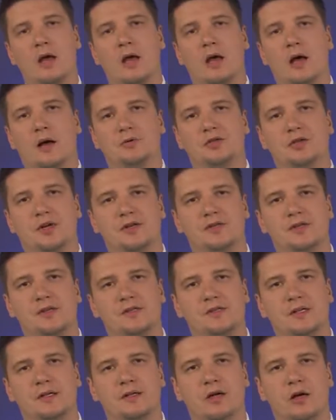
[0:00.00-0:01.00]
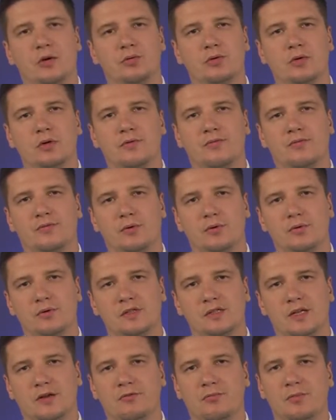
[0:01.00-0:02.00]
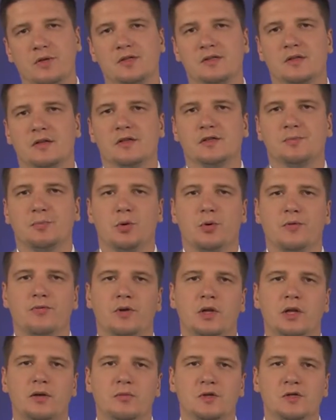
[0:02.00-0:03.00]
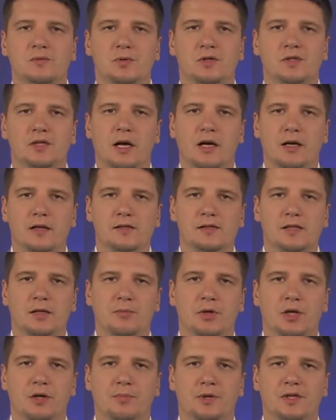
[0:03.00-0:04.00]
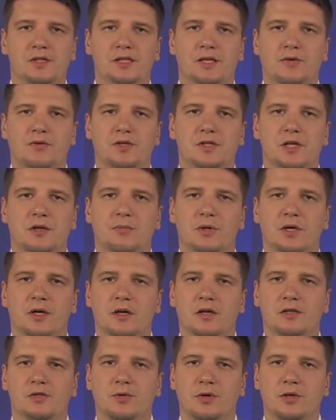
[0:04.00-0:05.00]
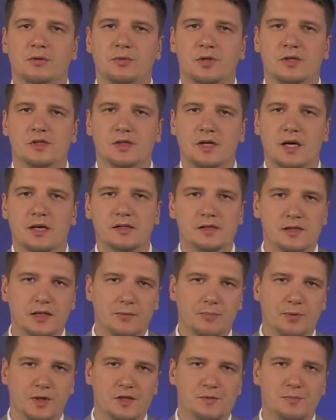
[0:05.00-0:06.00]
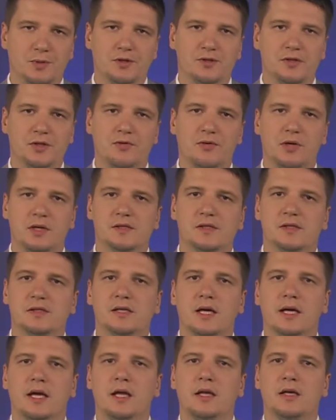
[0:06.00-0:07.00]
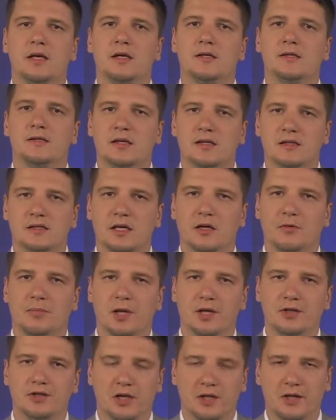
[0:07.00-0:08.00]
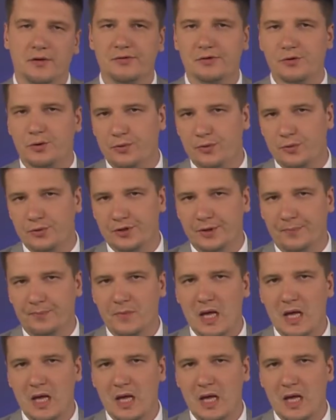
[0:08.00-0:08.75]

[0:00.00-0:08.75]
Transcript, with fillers: Общероссийский народный фронт совместно с профильными специалистами и представителями городской администрации проинспектировали состояние детских площадок в Сургуте.